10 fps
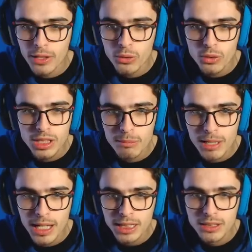no
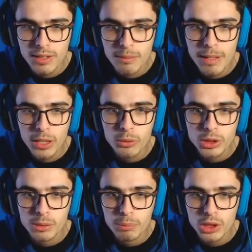dimlet Va bene, qui
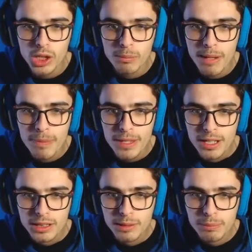c'è un po' di roba
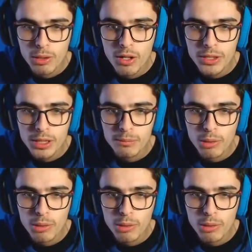Tipo, vediamo un